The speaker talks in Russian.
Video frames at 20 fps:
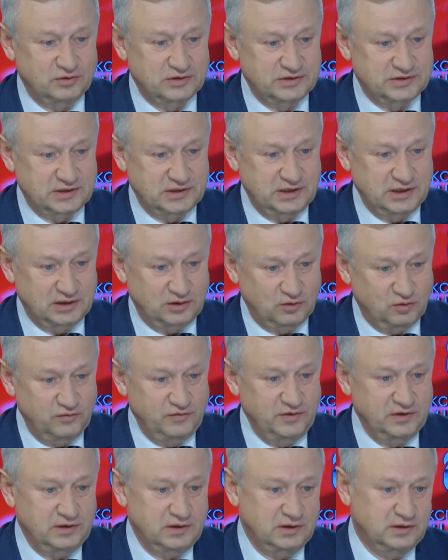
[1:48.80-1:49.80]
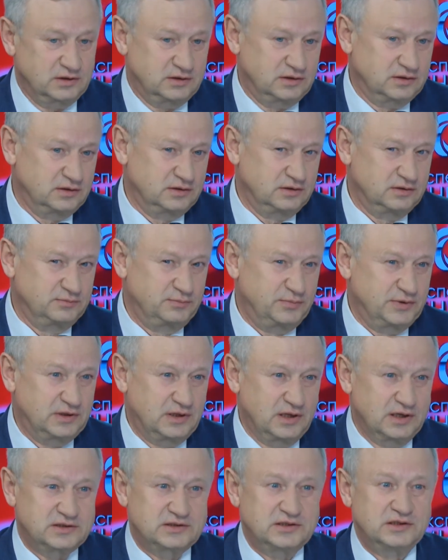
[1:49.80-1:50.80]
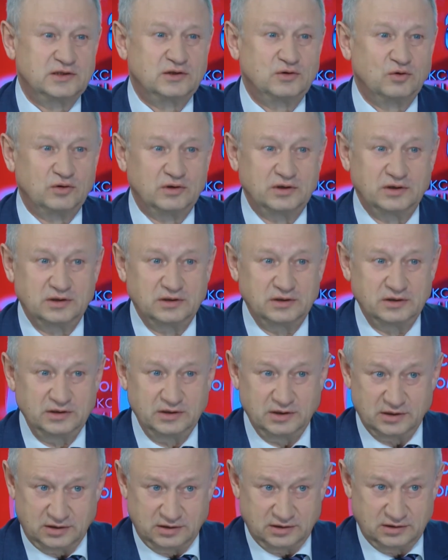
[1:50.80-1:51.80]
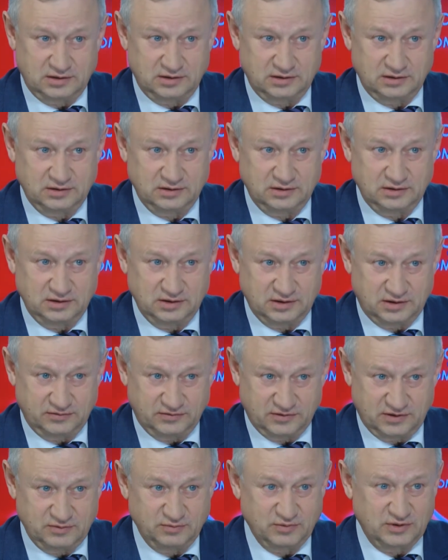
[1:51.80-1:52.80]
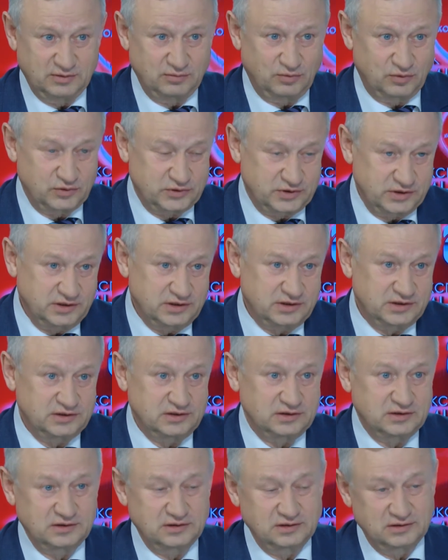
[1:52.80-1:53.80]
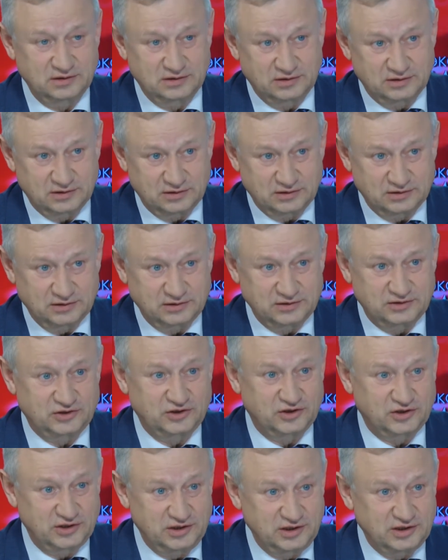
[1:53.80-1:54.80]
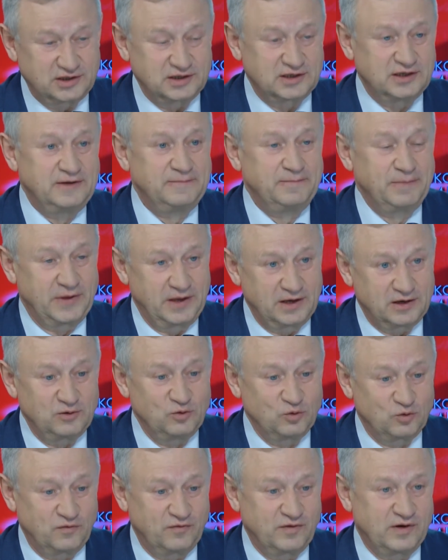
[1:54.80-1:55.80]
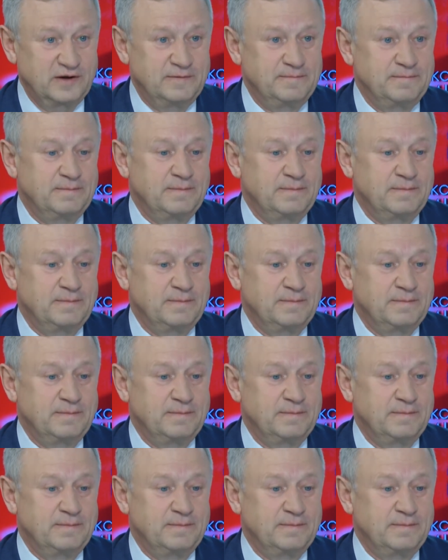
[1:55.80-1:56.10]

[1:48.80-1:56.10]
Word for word: он заготовил 15 тонн ягод. Это вот именно брусника, э, черника и клюква.